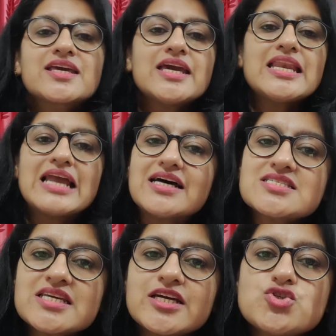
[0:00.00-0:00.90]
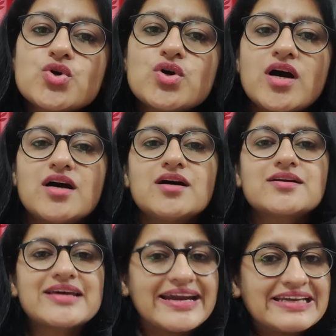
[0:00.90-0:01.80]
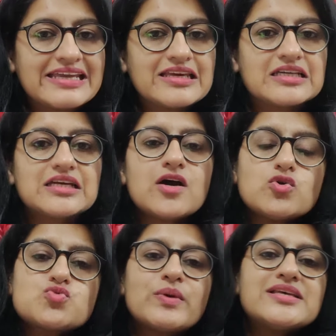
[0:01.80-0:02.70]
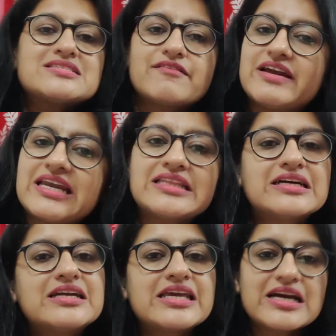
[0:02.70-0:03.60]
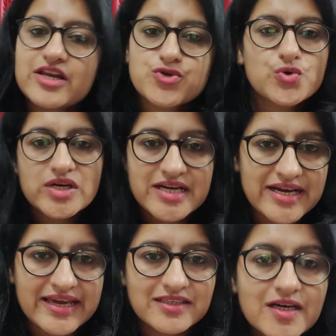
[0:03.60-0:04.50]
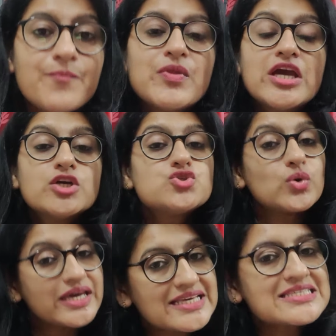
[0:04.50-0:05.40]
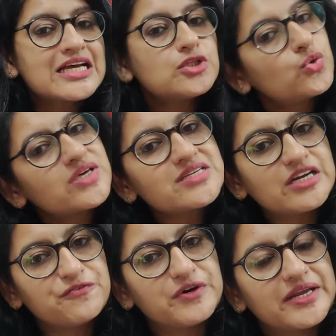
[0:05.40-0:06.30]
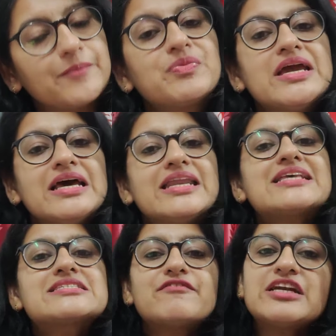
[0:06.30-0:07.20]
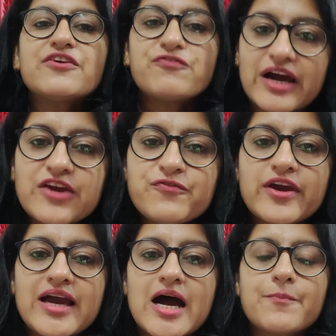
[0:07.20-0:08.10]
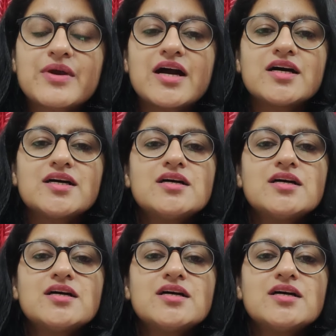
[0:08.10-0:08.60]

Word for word: कि लास्ट ईयर जो क्राइटेरिया था उसमें सेवेंटी थर्टी का रेशियो रखा गया था जो इस साल थोड़ा सा डिफर है लाइक सेवेंटी फाइव है आपका